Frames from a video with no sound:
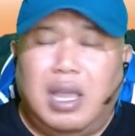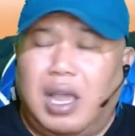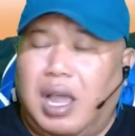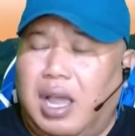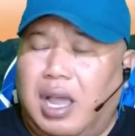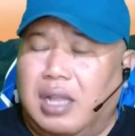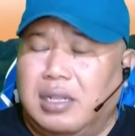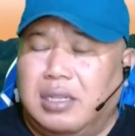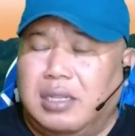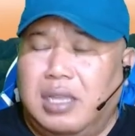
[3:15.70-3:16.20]

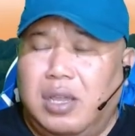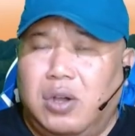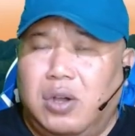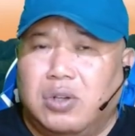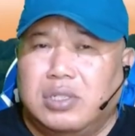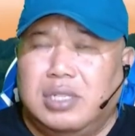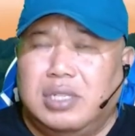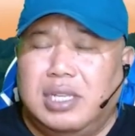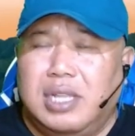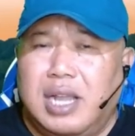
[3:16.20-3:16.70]

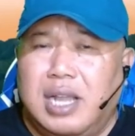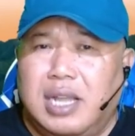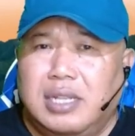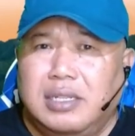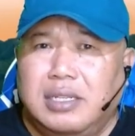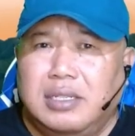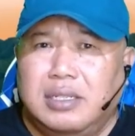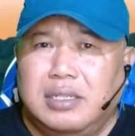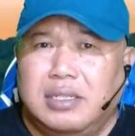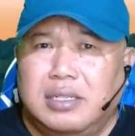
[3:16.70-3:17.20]

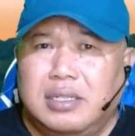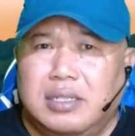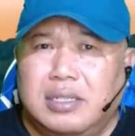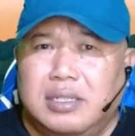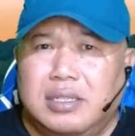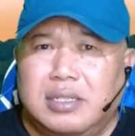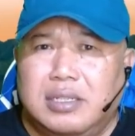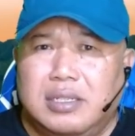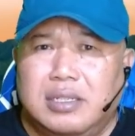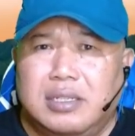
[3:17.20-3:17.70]
antioksidan,
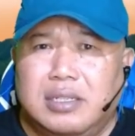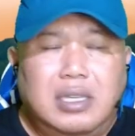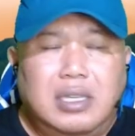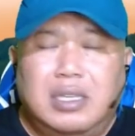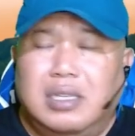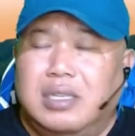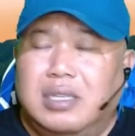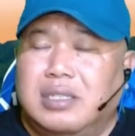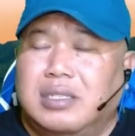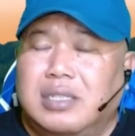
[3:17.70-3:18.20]

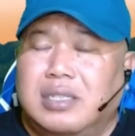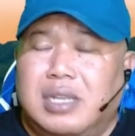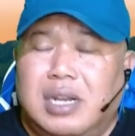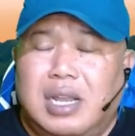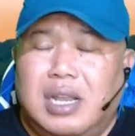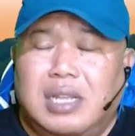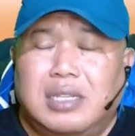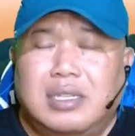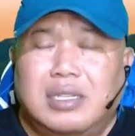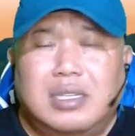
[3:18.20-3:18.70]

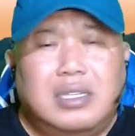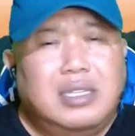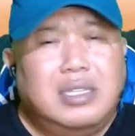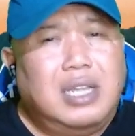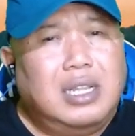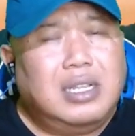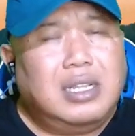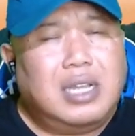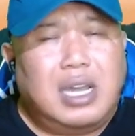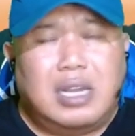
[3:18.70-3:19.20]
serat,
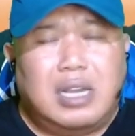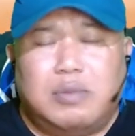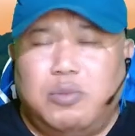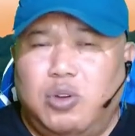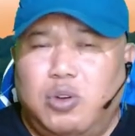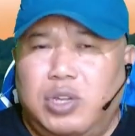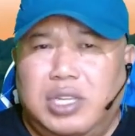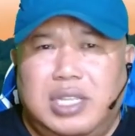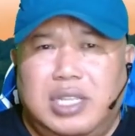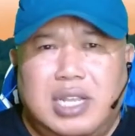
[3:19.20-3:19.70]
dan
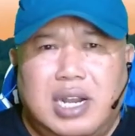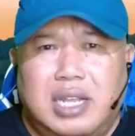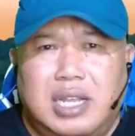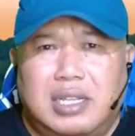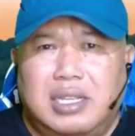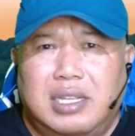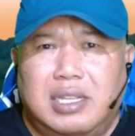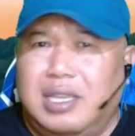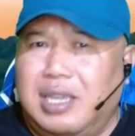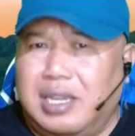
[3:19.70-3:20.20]
karbohidrat
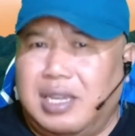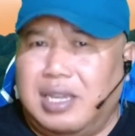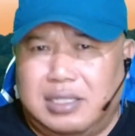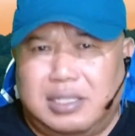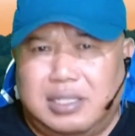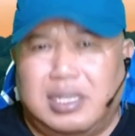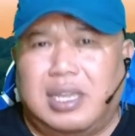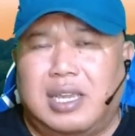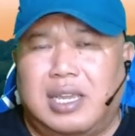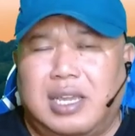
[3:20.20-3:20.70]
yang
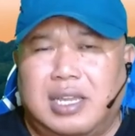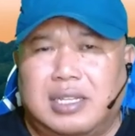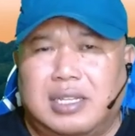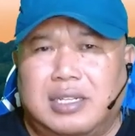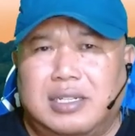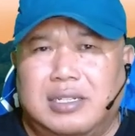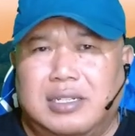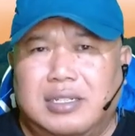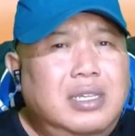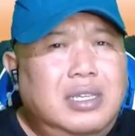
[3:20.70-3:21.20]
sehat.
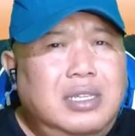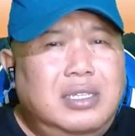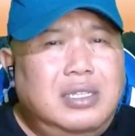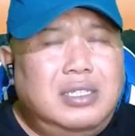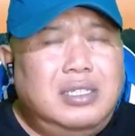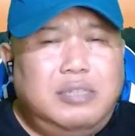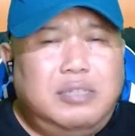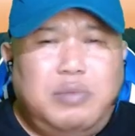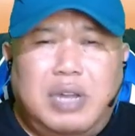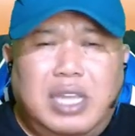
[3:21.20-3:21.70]

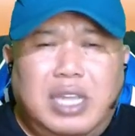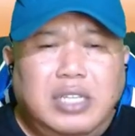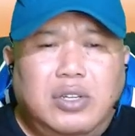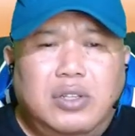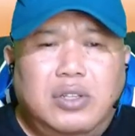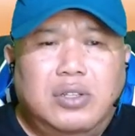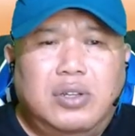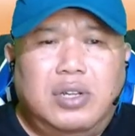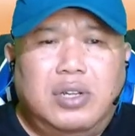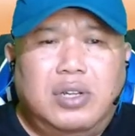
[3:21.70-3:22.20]
Sebagai
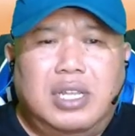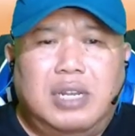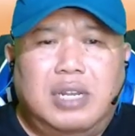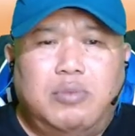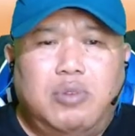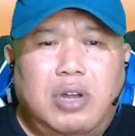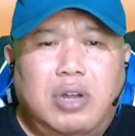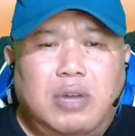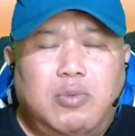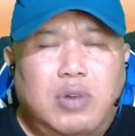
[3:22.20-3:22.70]
contoh dari
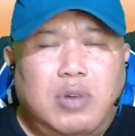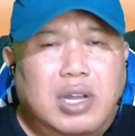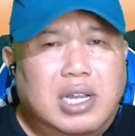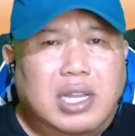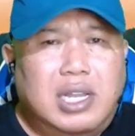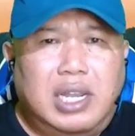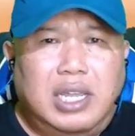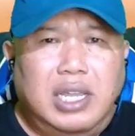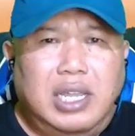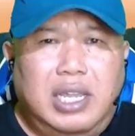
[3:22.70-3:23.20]
buah-buah
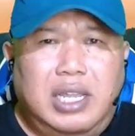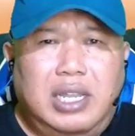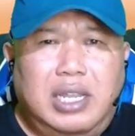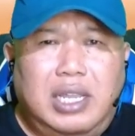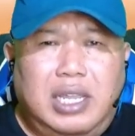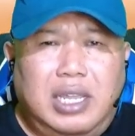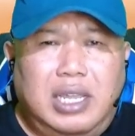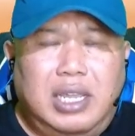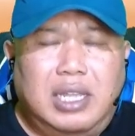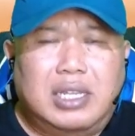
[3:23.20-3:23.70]
kering
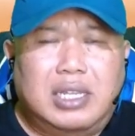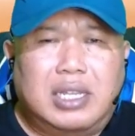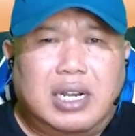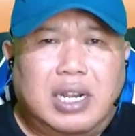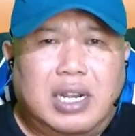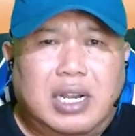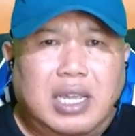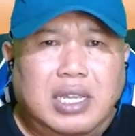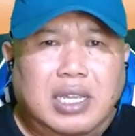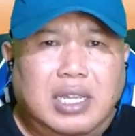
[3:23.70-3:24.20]
ini yang
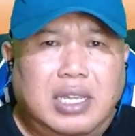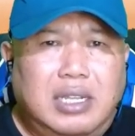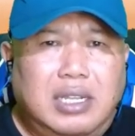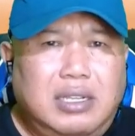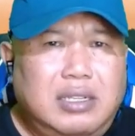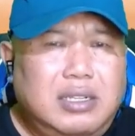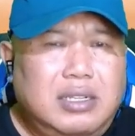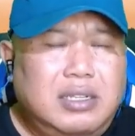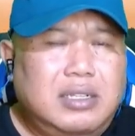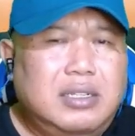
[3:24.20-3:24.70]

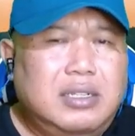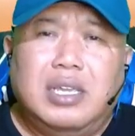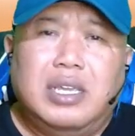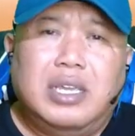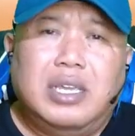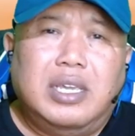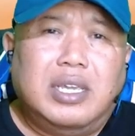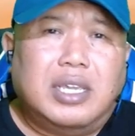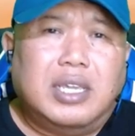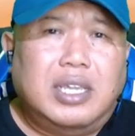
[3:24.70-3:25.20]
terlain
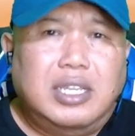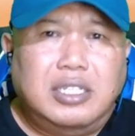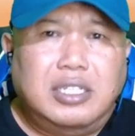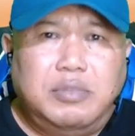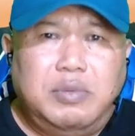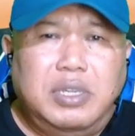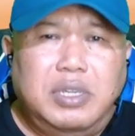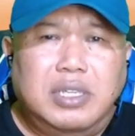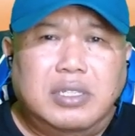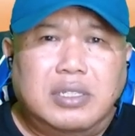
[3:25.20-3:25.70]

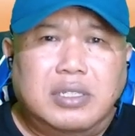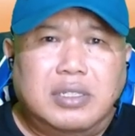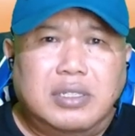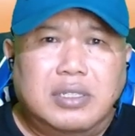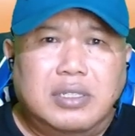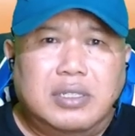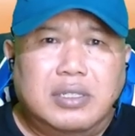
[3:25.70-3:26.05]
kismis,